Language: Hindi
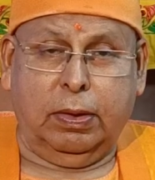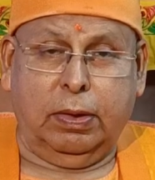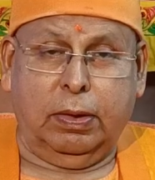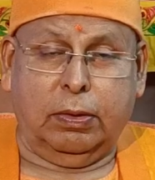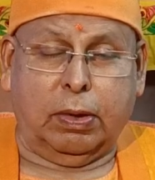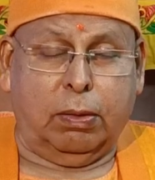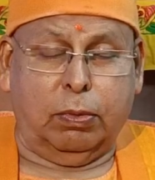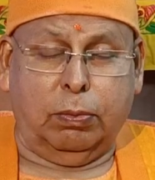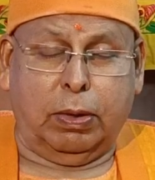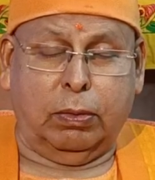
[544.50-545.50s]
तो हम
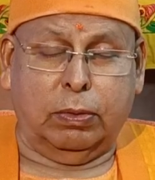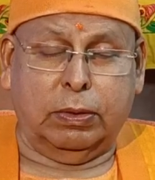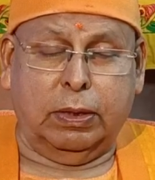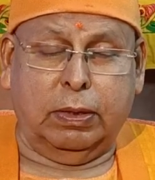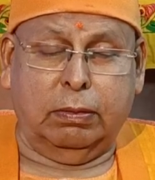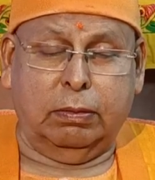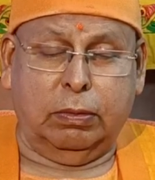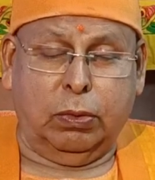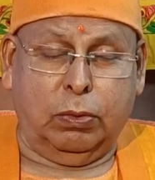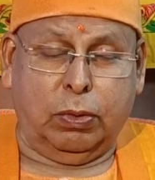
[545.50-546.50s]
लोग मानो ये
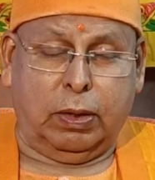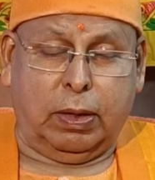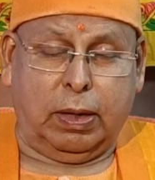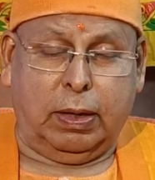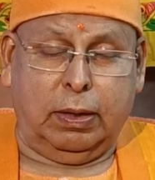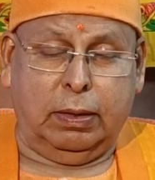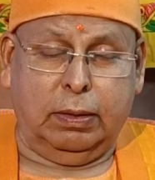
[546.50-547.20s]
लोगों का ना है